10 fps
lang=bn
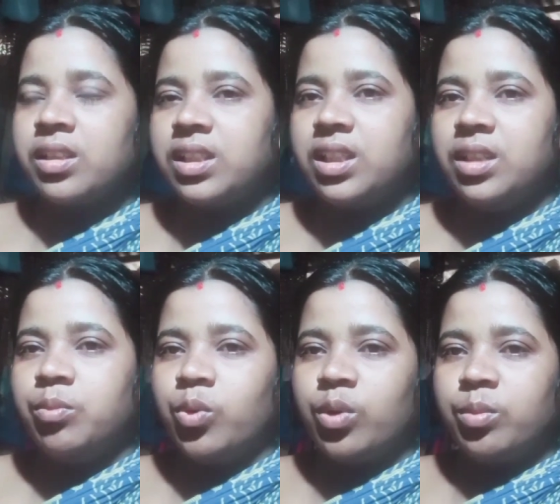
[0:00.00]
কি
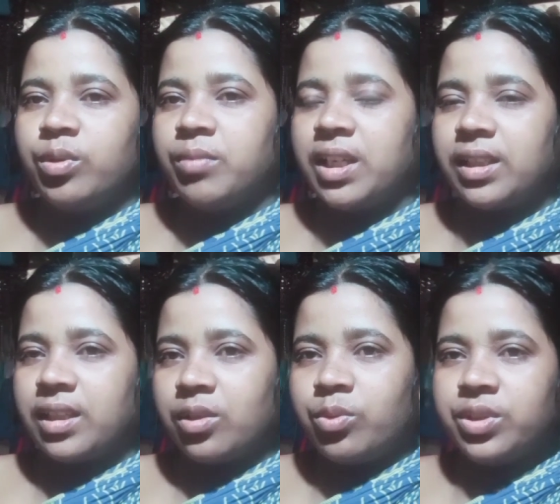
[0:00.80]
বলবো
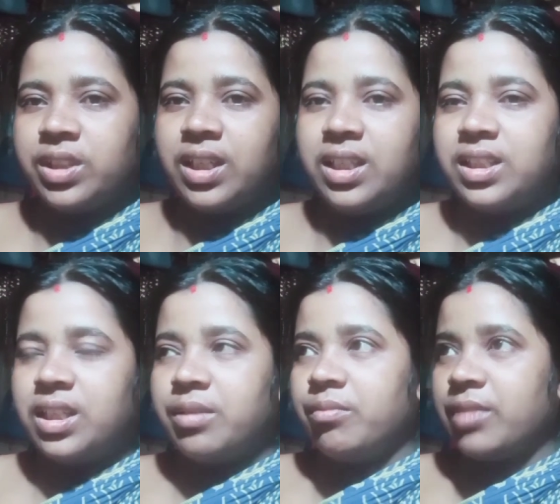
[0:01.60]
মাথাটা ঘষে যে
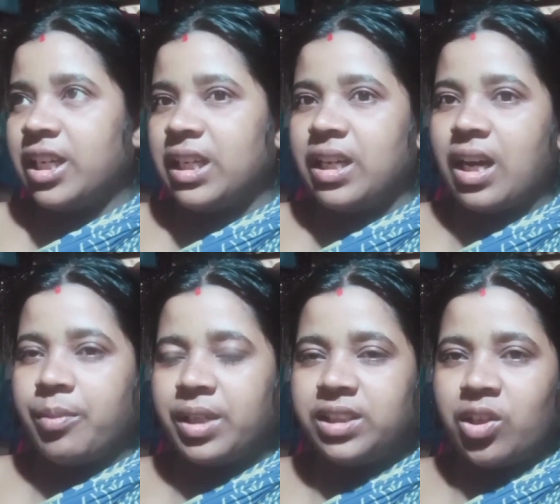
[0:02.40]
মানে
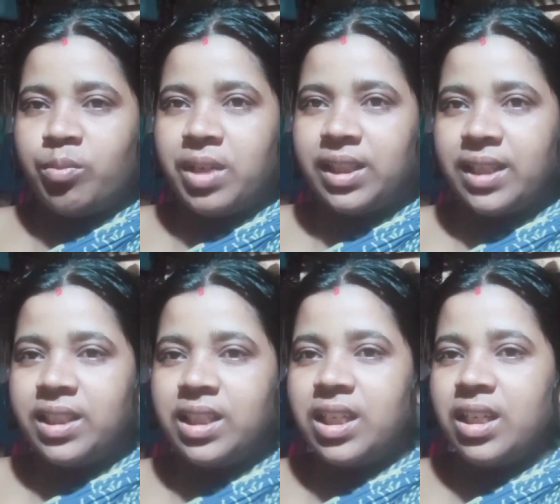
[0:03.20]
আমার যেন মাথায়
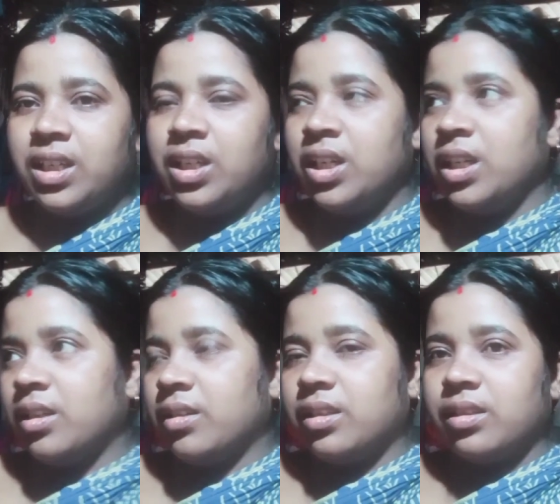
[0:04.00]
থেকে
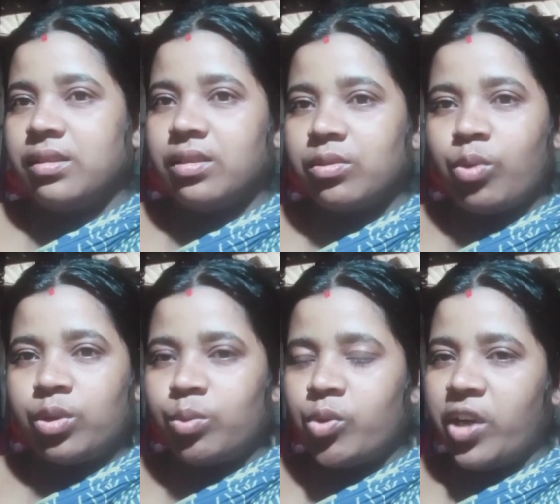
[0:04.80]

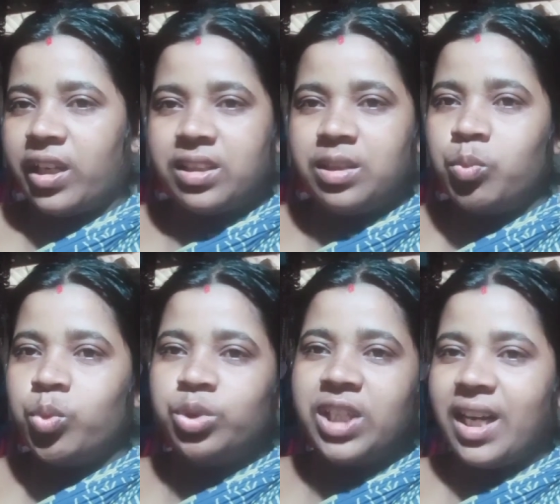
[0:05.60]
কত বড় একটা যে
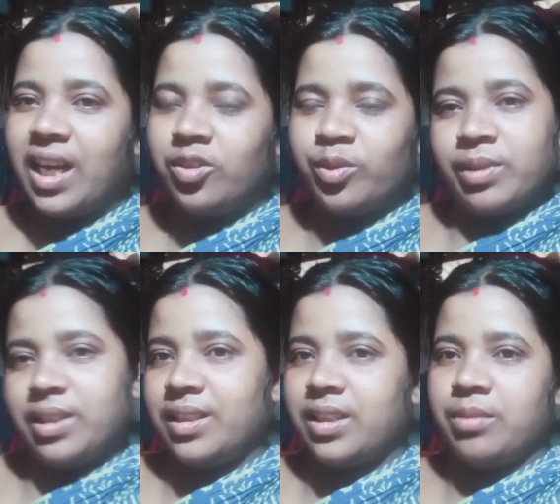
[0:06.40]
বোঝা গেল
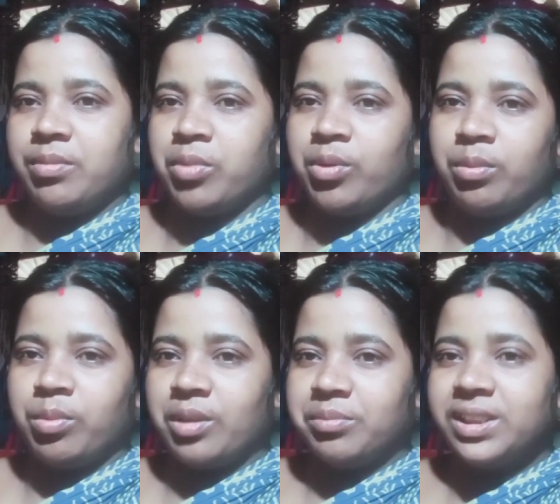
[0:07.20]
তোমাদের কি বলবো
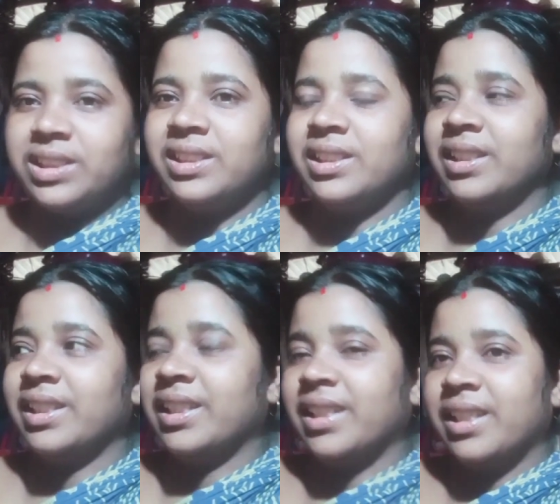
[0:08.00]
আমি
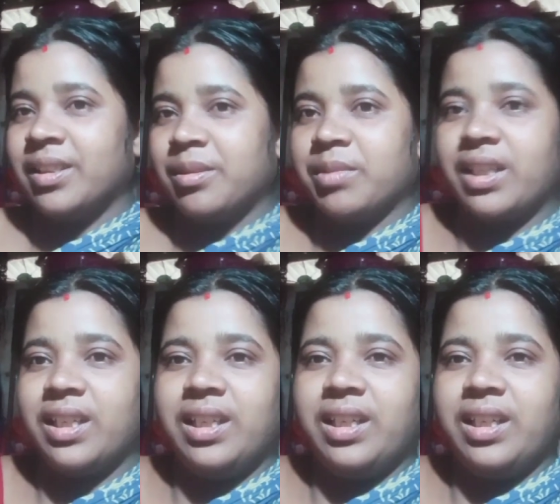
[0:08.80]
মানে